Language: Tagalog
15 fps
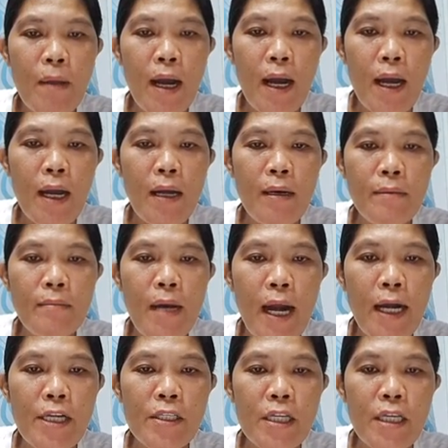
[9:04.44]
Ma'am
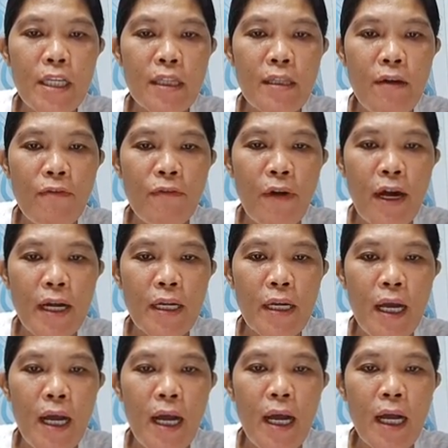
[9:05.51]
Arginit
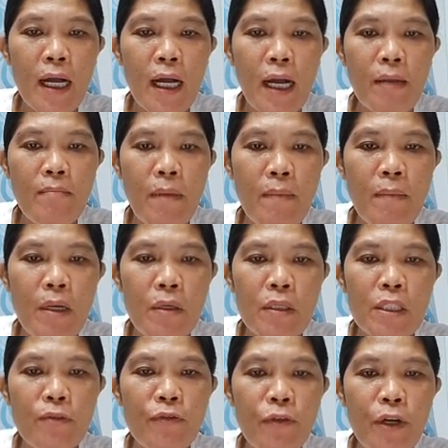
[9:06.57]
Navarga, kay Ma'am
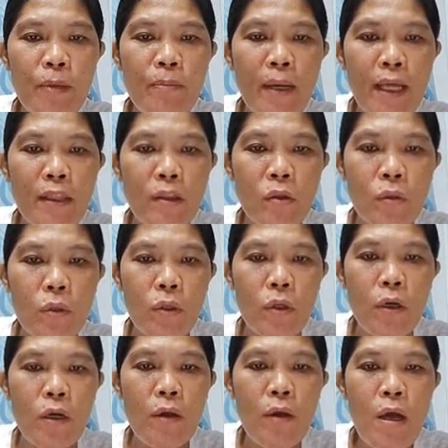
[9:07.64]
Luz
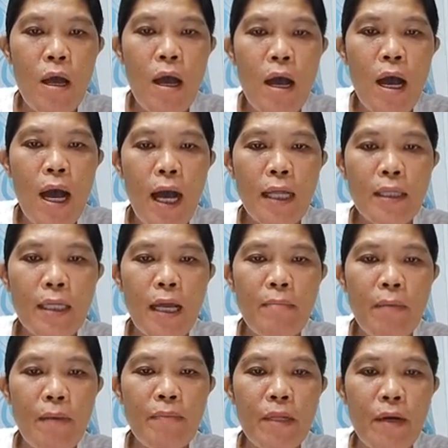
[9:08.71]
Fermento, at kay
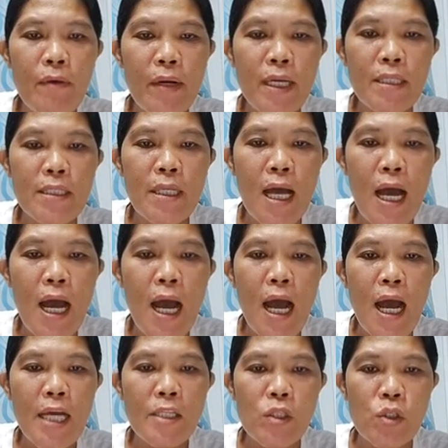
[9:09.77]
Ma'am Neresa
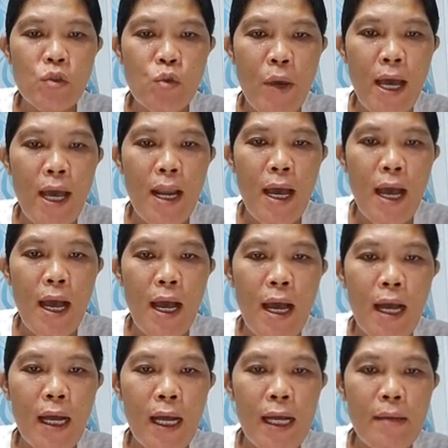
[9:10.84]

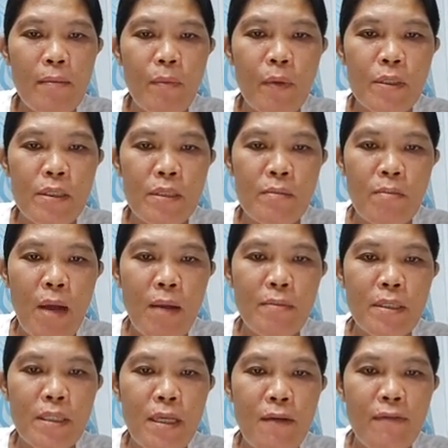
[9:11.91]
Atchuela, kay Ma'am
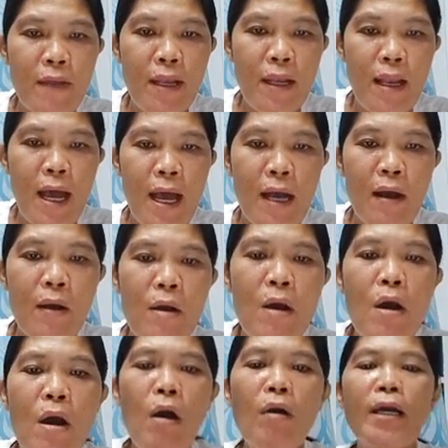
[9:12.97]
Seven Luck.
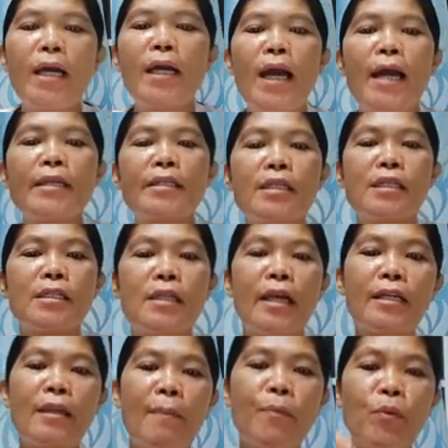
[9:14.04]
Okay guys,
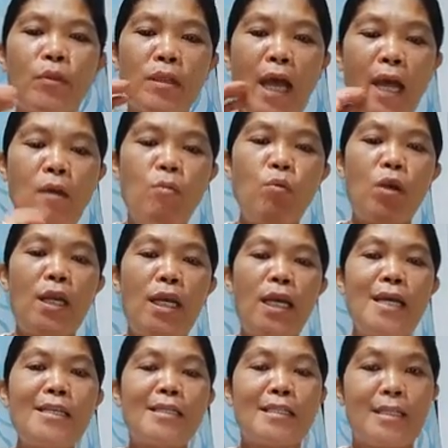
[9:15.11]
start na po tayo
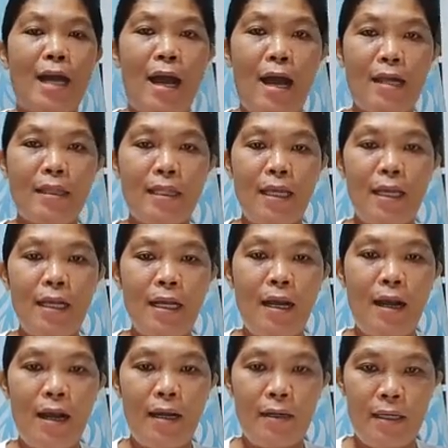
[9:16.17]
muli sa ating
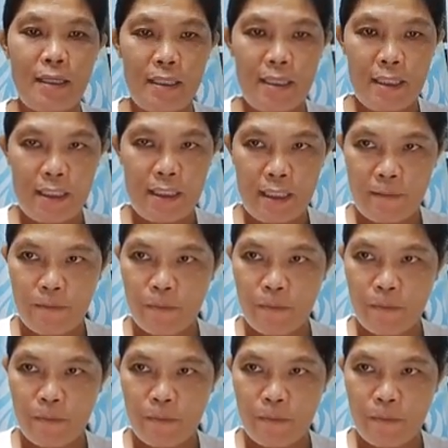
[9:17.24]
Aries.